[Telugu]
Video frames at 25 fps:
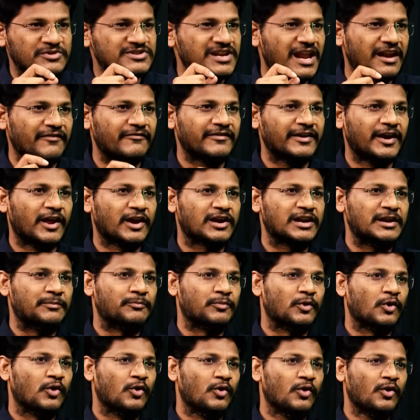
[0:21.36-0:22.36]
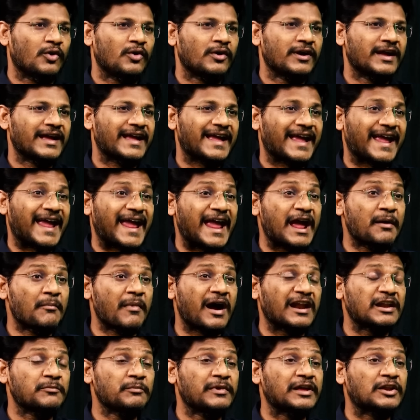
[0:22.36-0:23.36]
నిమిషాల వీడియో క్లిప్లో
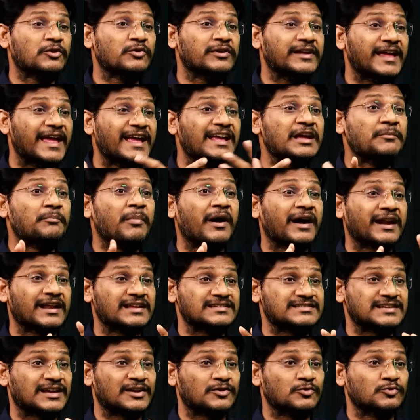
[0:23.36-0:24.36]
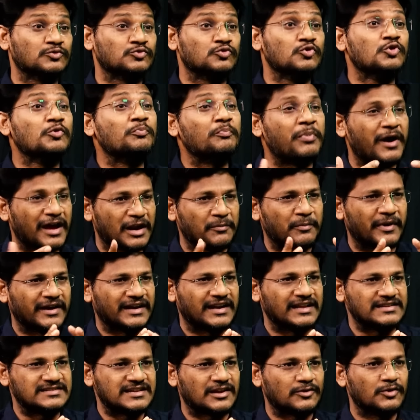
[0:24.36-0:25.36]
హేమాని మీరు ఏకి పారేశారు తూర్పార
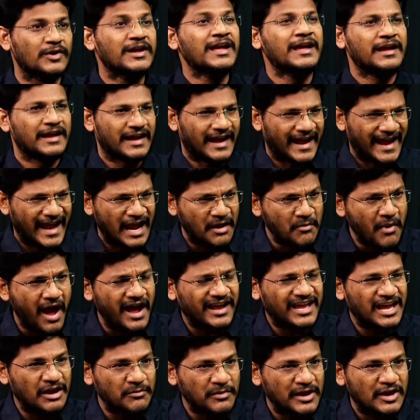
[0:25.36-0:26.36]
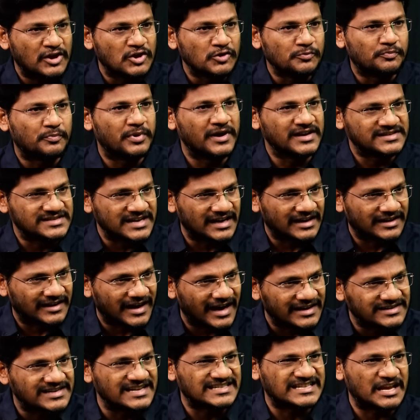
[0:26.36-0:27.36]
పట్టేశారు హేమాకి మీకు పర్సనల్
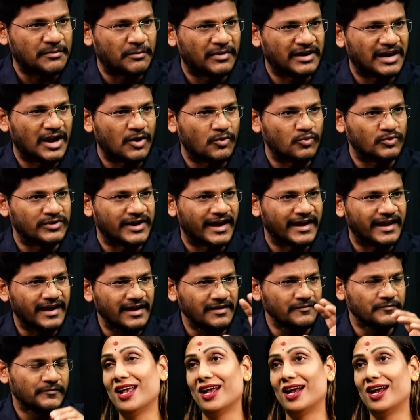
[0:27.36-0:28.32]
గడ్జెస్ ఏమన్నా ఉన్నాయా